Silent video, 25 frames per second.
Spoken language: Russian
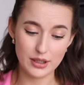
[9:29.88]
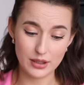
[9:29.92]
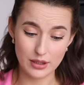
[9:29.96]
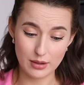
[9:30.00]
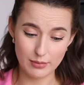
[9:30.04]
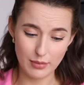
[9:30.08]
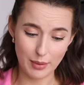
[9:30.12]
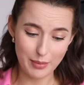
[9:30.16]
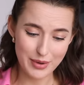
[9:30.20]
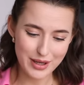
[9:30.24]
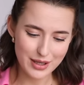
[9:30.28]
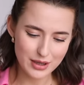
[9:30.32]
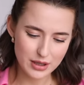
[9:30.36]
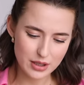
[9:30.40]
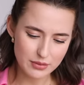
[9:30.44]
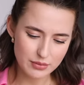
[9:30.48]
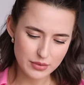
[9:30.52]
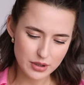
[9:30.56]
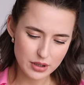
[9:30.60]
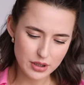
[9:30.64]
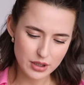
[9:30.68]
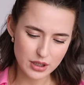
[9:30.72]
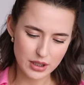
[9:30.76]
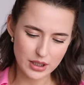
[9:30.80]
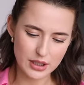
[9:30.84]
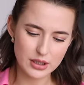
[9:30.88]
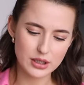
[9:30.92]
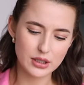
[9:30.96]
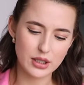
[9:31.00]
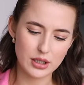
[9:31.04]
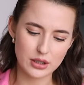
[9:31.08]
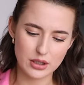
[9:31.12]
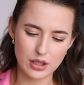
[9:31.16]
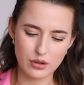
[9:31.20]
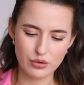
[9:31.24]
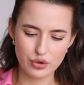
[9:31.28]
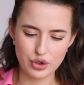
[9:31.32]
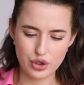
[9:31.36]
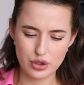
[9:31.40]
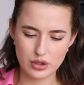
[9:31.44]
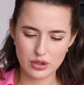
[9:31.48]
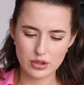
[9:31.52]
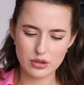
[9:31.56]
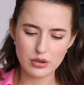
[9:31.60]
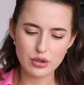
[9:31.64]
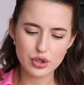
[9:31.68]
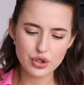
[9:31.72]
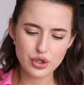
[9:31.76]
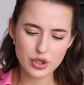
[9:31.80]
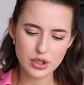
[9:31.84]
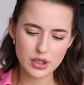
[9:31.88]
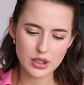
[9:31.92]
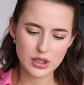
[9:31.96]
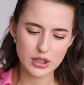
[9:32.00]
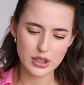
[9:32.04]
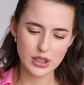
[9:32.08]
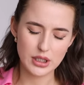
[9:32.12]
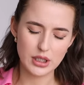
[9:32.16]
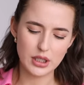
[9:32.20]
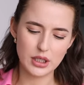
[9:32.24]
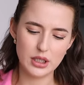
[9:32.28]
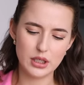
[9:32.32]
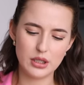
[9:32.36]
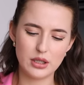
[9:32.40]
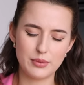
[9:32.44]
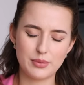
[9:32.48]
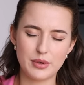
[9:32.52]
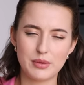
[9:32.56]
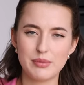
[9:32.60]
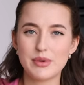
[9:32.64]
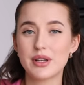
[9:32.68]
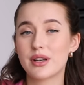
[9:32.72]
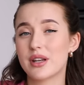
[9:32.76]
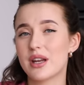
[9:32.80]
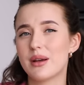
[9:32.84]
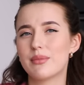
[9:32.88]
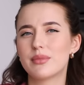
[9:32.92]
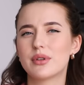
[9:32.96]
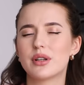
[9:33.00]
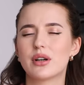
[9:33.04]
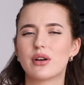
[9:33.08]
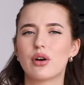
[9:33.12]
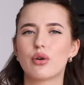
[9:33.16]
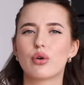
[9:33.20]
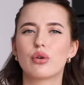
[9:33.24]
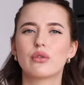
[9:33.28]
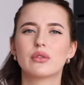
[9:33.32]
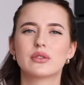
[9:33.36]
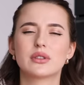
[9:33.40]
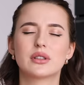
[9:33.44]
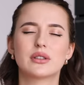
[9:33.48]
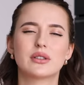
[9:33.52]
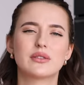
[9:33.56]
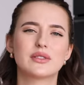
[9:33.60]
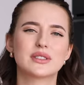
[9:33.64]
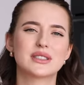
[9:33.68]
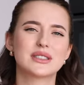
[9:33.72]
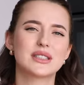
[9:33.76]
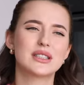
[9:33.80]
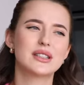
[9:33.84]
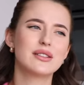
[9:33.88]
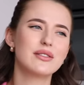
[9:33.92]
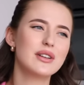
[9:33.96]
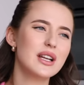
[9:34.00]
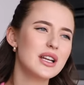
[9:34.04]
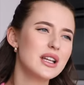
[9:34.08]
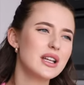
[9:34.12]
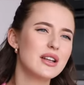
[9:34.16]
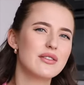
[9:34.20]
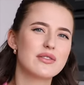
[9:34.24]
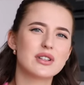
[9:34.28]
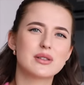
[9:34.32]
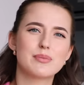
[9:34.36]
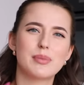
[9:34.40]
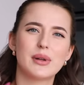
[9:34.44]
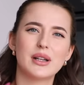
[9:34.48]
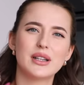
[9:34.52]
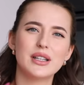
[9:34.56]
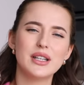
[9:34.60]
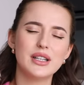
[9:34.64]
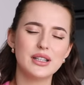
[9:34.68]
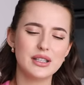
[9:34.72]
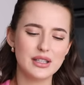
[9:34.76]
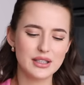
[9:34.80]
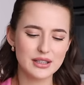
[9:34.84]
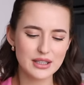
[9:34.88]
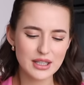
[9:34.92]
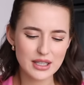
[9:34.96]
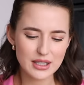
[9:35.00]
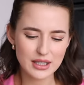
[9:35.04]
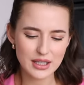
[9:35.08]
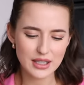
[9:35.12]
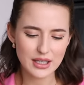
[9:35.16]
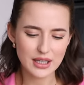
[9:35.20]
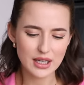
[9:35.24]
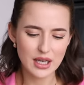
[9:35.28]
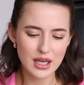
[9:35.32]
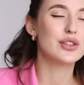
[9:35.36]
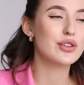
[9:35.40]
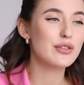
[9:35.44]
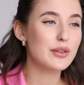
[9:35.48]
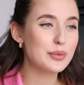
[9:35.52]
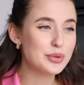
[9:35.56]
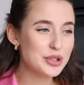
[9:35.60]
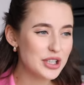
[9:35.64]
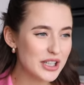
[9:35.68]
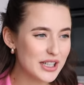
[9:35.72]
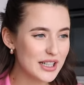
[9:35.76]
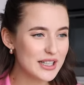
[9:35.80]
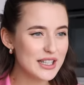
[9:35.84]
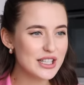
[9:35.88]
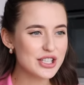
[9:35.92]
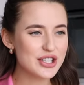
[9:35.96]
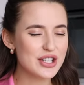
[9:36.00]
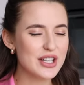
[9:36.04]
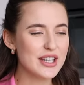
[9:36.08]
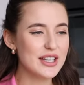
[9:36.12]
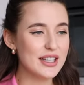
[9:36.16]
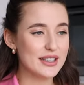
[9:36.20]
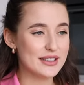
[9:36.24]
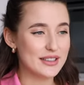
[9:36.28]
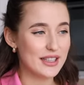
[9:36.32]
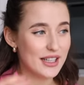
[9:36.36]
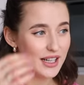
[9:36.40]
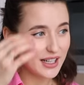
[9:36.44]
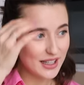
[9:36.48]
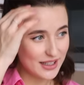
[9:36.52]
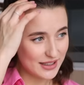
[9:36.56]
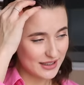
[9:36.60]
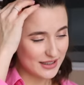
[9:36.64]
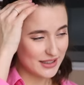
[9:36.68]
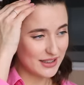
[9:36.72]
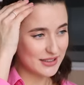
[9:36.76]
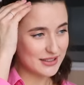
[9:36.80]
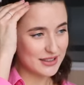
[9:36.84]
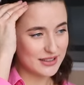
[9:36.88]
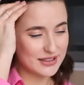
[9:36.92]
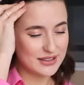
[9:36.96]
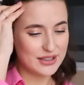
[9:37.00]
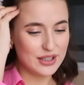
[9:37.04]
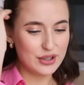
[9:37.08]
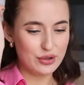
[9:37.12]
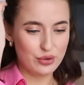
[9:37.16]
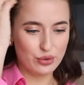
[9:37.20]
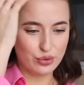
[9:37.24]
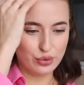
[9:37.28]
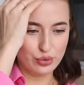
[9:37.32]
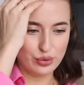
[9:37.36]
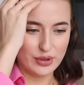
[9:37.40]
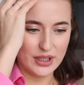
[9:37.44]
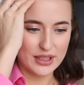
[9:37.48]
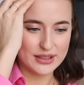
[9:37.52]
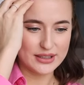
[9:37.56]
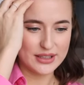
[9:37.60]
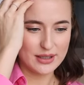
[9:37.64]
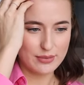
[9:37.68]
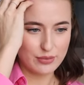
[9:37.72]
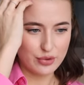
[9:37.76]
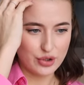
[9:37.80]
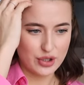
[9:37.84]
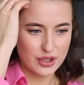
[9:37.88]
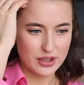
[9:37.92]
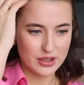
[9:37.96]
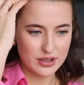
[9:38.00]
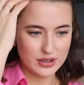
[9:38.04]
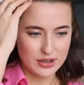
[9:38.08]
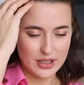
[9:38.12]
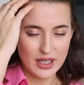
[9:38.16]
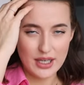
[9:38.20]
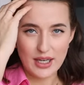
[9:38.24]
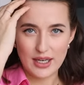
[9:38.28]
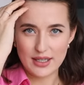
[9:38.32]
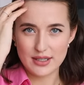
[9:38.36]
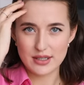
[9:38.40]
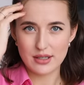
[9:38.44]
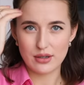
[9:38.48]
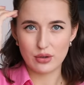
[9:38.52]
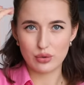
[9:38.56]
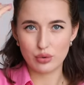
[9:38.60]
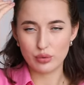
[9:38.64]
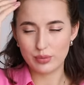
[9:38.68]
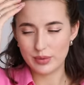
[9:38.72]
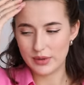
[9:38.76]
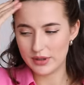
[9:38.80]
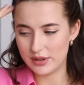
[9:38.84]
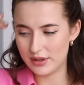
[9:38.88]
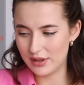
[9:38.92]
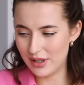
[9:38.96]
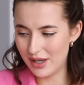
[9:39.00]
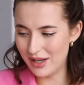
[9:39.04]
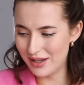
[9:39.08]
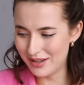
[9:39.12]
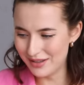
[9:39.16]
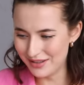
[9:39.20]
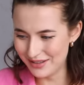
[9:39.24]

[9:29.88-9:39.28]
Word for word: это моментами, и это когда очень сложно, и, например, не было какого-то восстановления, восполнения энергии. Но вообще, конечно, нет, я осознаю, у нас там уже коляска куплена